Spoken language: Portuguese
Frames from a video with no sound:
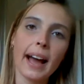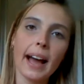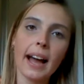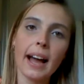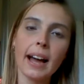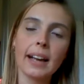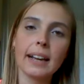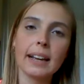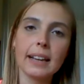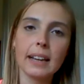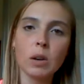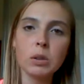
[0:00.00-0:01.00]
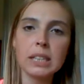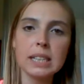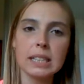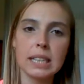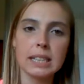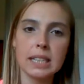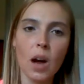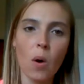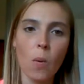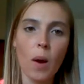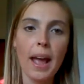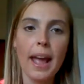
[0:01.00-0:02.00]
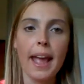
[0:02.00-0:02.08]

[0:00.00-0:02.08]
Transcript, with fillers: a cauterização,